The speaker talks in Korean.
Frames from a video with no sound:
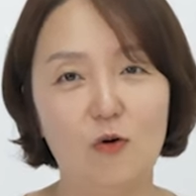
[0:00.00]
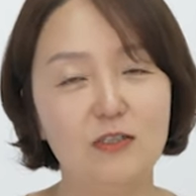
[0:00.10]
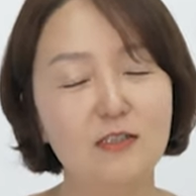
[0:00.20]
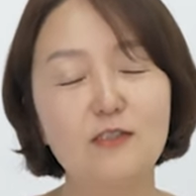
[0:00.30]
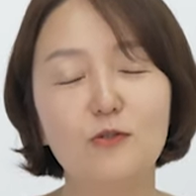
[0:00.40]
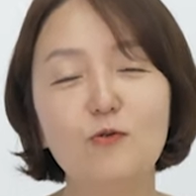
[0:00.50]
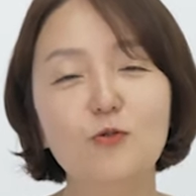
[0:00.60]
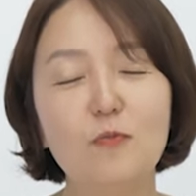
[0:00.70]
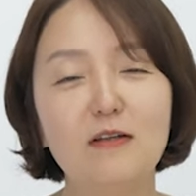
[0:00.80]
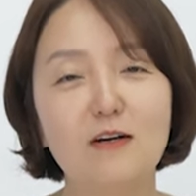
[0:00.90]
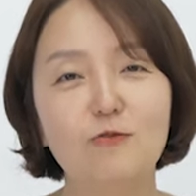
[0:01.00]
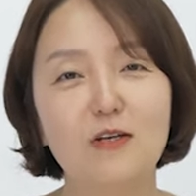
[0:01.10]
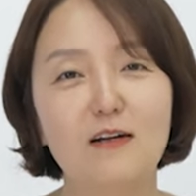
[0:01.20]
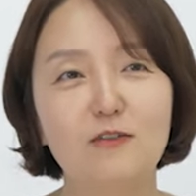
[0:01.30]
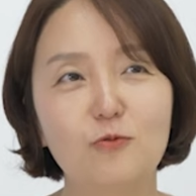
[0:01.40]
화장실 청소만 하고
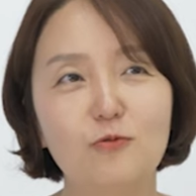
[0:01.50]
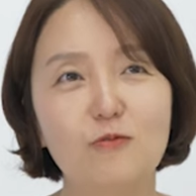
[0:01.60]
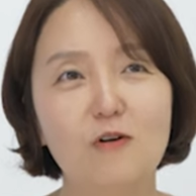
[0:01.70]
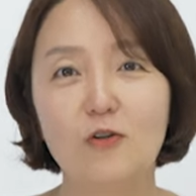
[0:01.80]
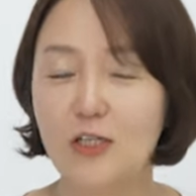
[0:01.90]
살아도 어,